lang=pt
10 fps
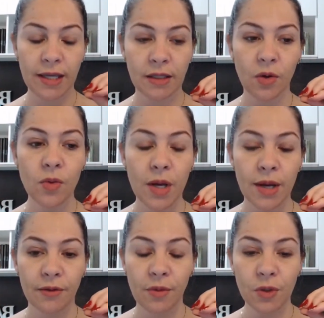Então,
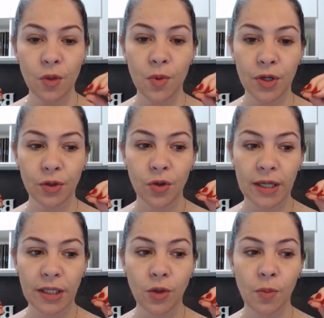vamos supor, eu estou
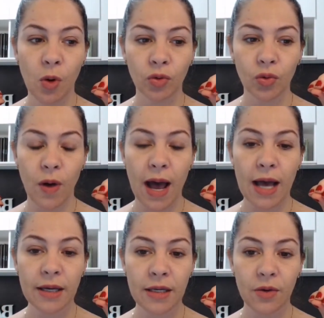aqui no ponto
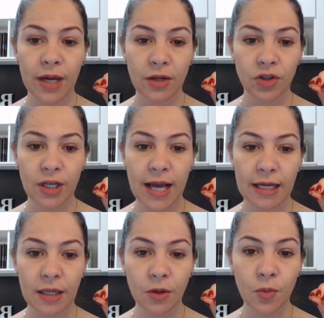A e eu quero chegar
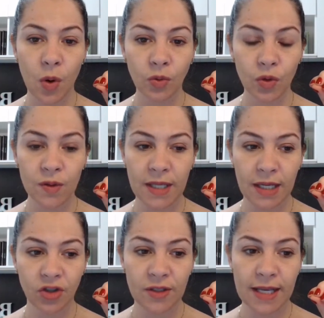aqui no ponto
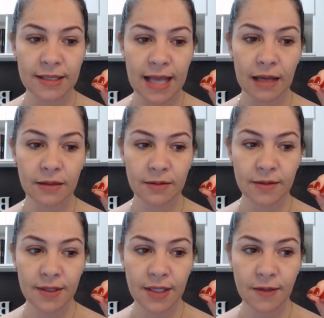Z de
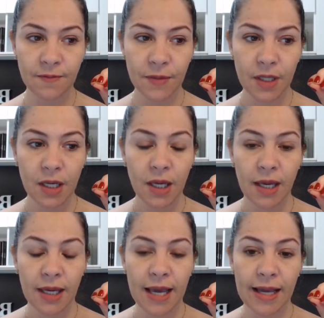sim?
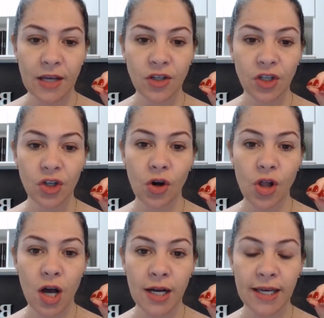E aí a gente
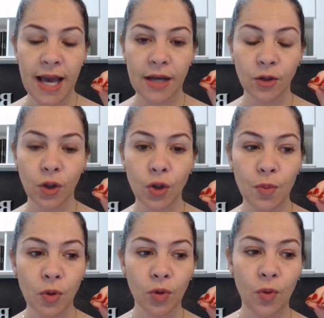coloca que, ah, eu estou
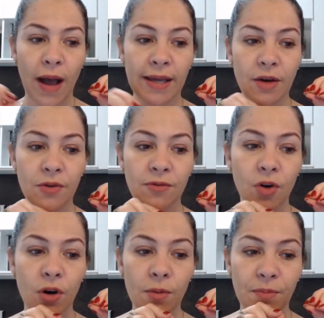no ponto A e eu
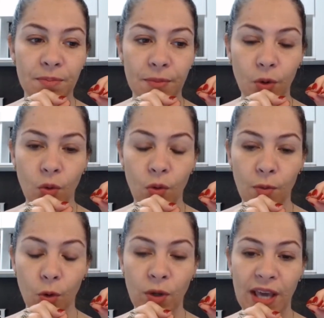vou.
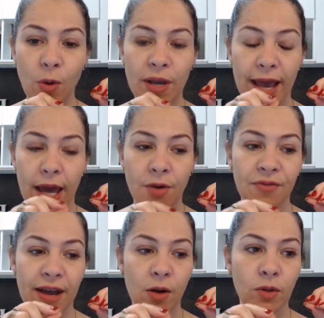O, o que eu quero
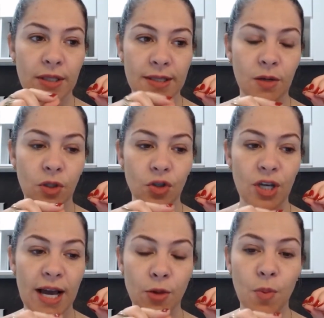vai acontecer quando eu
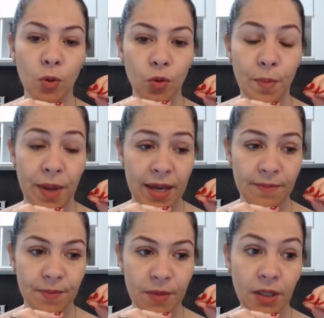chegar no ponto B.